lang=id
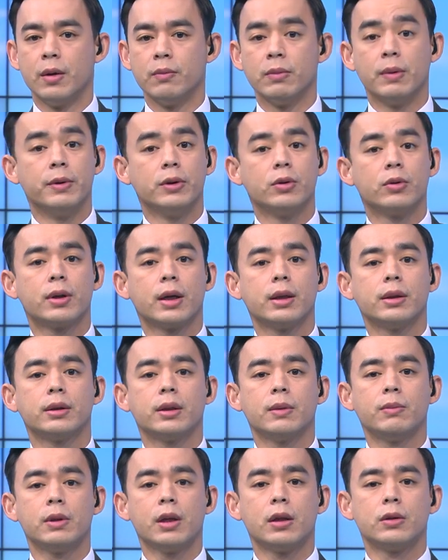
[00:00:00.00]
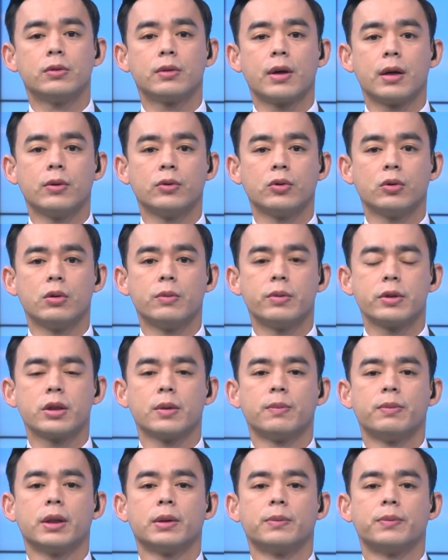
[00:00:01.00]
Pembentukan tim dilakukan untuk
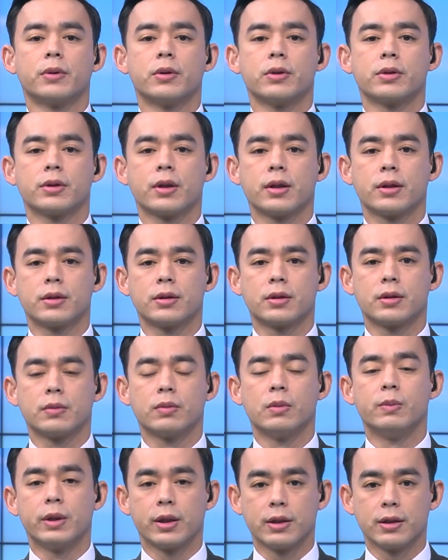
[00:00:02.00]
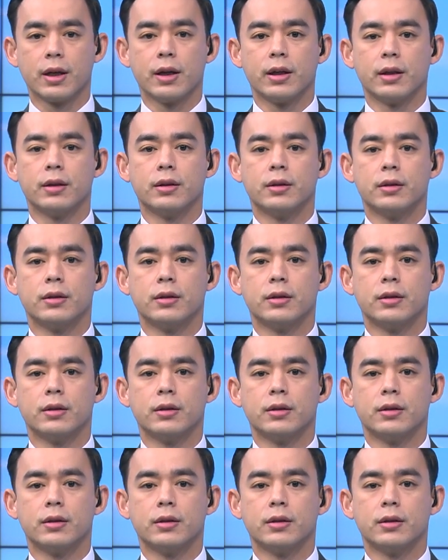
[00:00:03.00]
mempercepat proses pemeriksaan.